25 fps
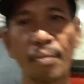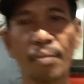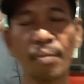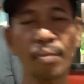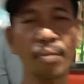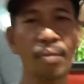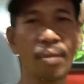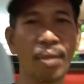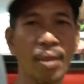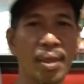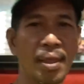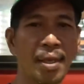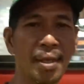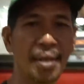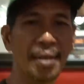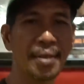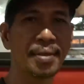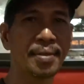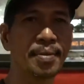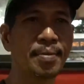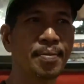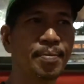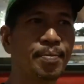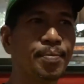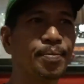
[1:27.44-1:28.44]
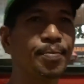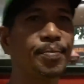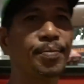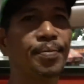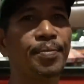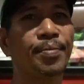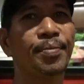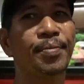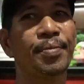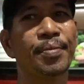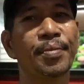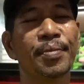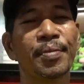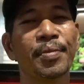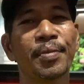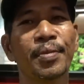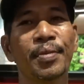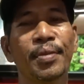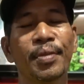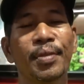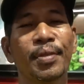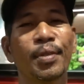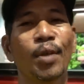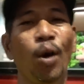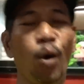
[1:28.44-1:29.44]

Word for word: namanya rawon kalkulator?